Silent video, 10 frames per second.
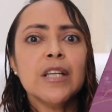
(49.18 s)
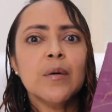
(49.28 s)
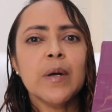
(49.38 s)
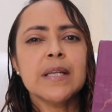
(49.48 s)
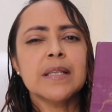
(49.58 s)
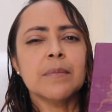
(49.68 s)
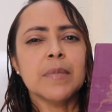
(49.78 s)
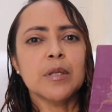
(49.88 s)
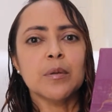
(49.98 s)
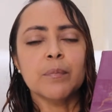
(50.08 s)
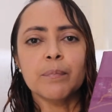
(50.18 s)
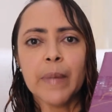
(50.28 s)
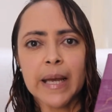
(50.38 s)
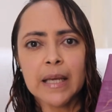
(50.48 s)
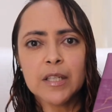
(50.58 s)
é um recebido
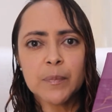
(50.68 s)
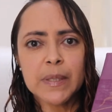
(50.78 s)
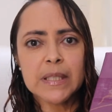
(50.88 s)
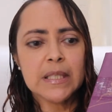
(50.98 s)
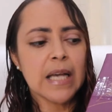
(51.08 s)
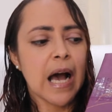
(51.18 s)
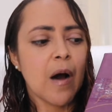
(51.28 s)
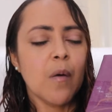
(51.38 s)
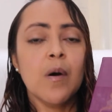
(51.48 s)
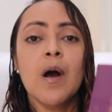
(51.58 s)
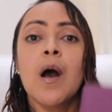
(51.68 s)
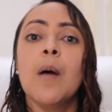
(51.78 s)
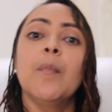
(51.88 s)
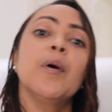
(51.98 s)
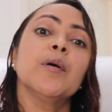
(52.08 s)
bem especial
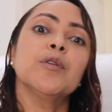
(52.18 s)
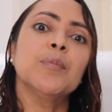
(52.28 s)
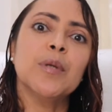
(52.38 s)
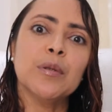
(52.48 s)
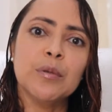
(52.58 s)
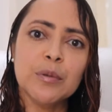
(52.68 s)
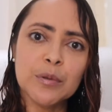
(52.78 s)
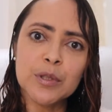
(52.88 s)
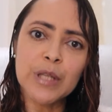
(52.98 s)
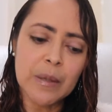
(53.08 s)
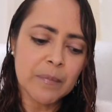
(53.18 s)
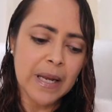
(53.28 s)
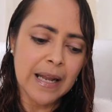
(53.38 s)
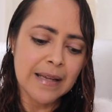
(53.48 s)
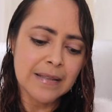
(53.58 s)
porque os produtos que a
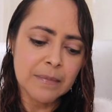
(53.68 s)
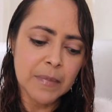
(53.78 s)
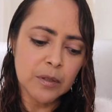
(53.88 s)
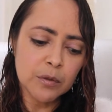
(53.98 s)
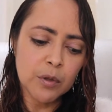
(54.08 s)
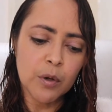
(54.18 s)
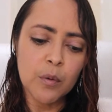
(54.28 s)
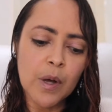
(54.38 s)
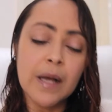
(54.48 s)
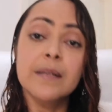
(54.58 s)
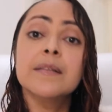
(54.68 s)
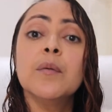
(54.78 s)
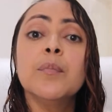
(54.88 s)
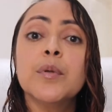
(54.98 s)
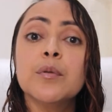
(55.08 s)
Embeleze mandou
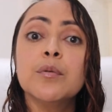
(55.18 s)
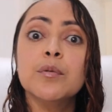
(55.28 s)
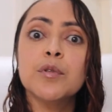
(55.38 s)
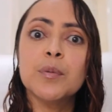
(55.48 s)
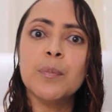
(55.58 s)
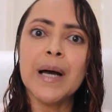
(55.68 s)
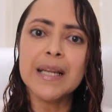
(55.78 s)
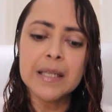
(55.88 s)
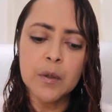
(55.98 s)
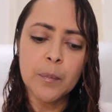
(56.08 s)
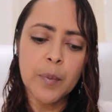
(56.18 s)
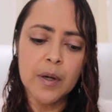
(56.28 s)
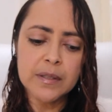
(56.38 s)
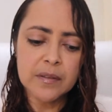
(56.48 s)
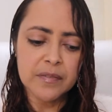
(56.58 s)
são produtos para que eu
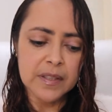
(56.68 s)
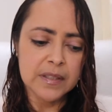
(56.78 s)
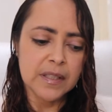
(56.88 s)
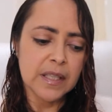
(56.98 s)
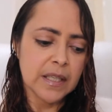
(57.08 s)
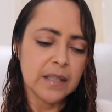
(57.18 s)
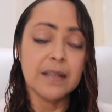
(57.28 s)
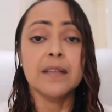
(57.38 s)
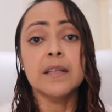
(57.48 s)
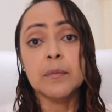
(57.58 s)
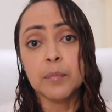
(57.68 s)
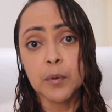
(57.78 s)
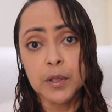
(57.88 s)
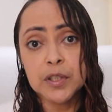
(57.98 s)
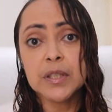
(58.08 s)
possa fazer e
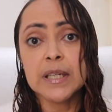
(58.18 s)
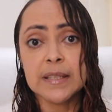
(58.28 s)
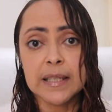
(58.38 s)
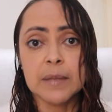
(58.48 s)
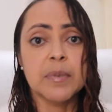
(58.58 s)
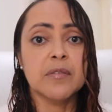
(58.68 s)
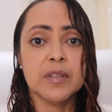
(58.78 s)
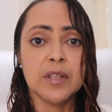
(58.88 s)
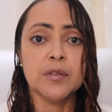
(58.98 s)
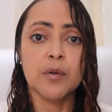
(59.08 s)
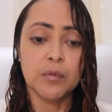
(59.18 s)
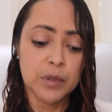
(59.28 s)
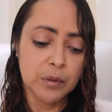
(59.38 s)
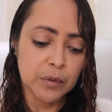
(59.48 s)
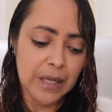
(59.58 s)
depois trazer aqui para vocês o
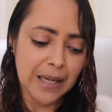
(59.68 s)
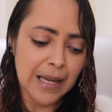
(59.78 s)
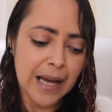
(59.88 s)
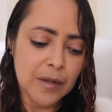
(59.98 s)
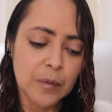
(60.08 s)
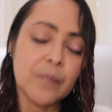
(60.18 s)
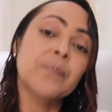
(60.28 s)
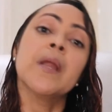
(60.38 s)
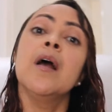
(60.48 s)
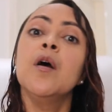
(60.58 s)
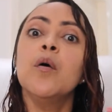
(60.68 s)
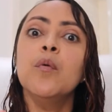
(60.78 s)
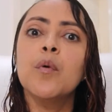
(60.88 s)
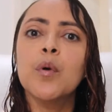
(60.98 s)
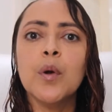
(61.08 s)
conteúdo, é claro,
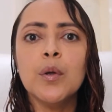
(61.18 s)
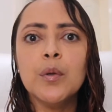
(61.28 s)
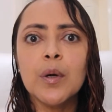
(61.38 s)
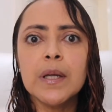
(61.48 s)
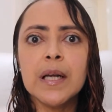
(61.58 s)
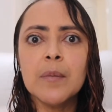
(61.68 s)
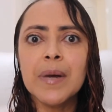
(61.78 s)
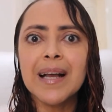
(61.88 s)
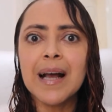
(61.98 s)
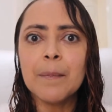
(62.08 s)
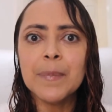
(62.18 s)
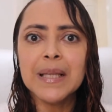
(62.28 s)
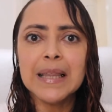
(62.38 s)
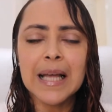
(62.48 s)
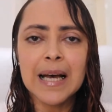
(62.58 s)
um cronograma
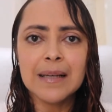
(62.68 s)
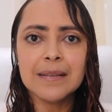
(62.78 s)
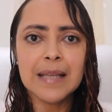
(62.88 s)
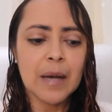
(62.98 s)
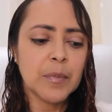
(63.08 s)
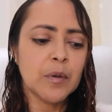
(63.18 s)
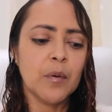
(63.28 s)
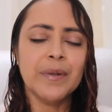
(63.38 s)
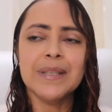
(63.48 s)
capilar, sabe? Com